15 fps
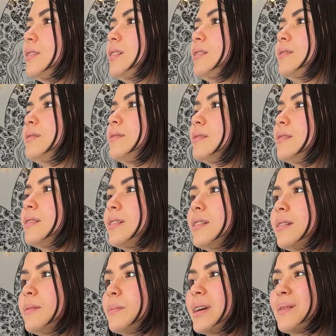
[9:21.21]
y
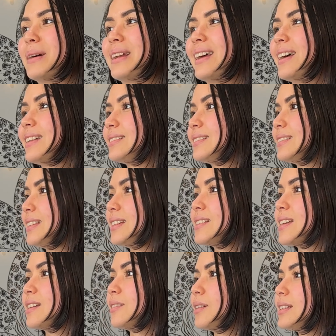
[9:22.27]
mi hermana
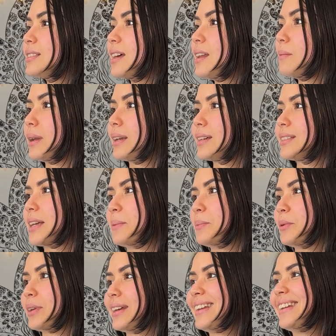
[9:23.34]
diciéndole hasta el mal que se iba a
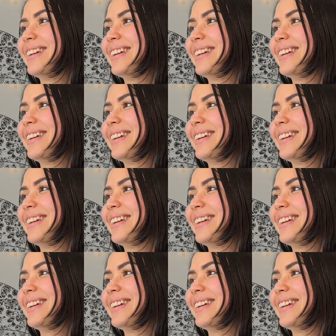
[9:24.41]
morir.